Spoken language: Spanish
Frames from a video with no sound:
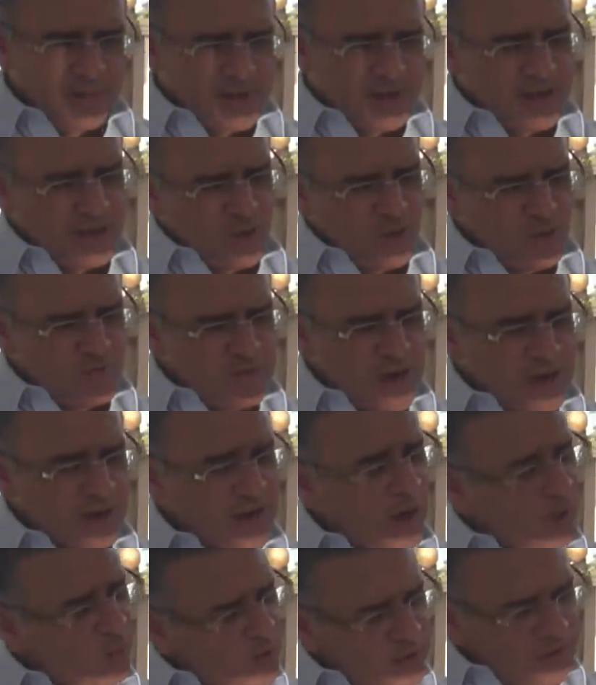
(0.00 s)
Michelle
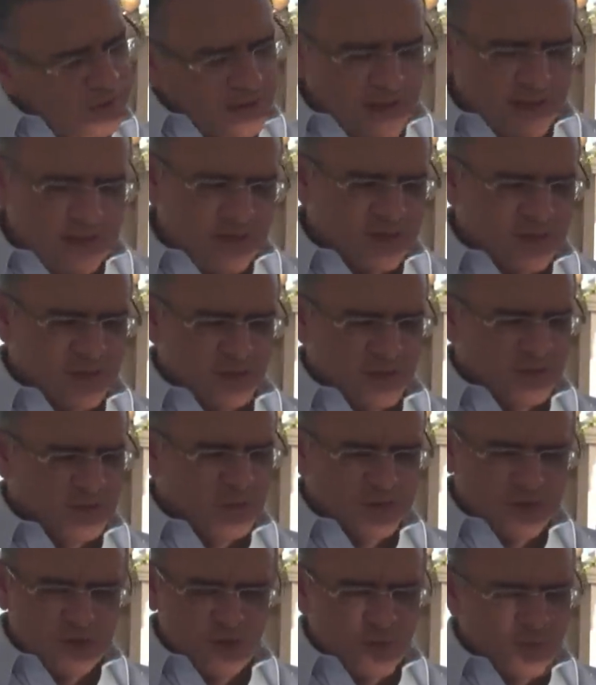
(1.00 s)
Guzmán, aunque yo les he dicho que
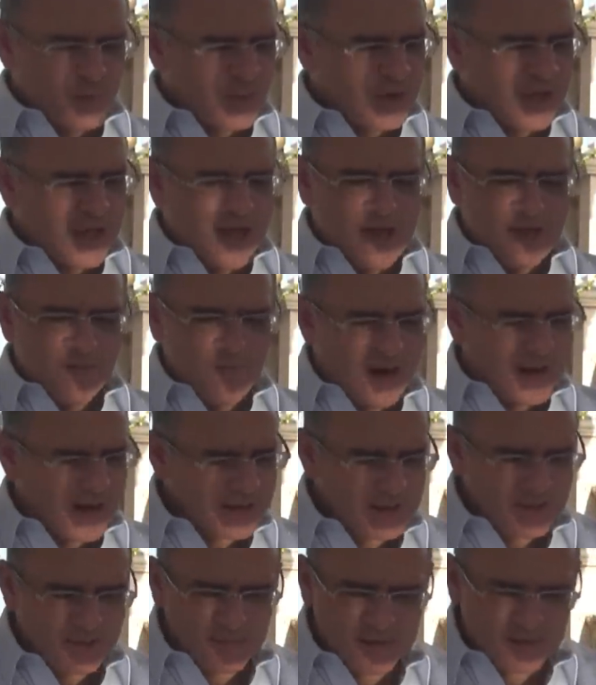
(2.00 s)
no tengo por qué
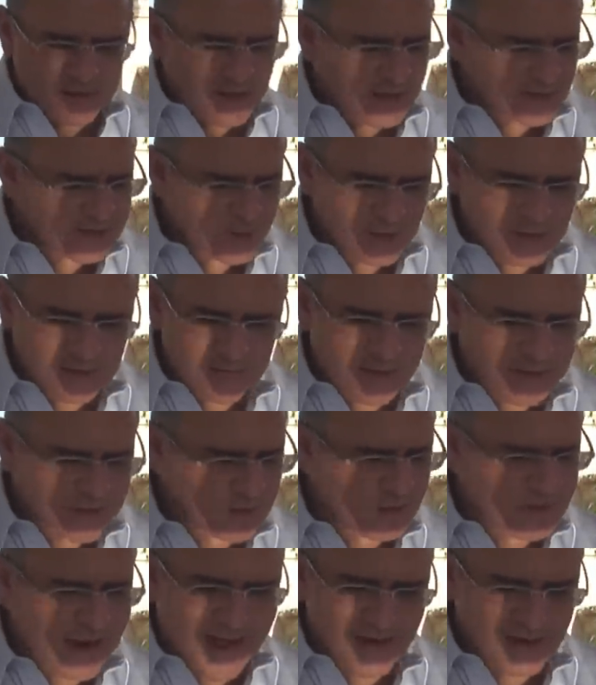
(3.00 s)
hablar de mis relaciones
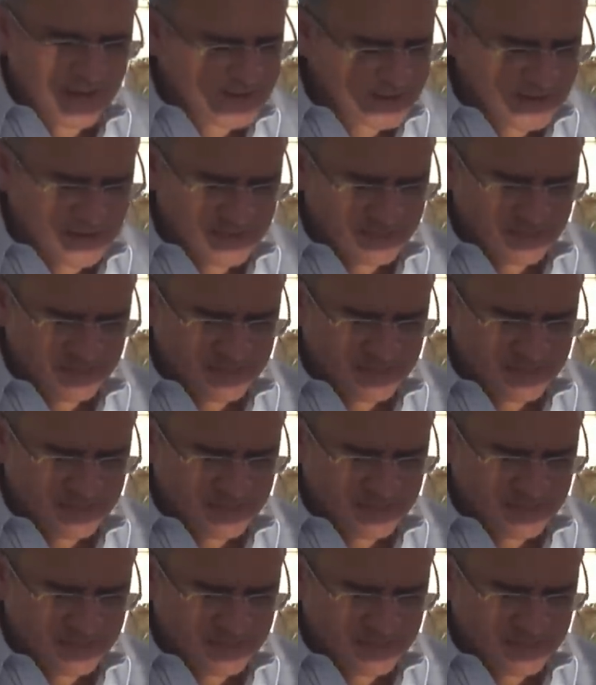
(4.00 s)
personales,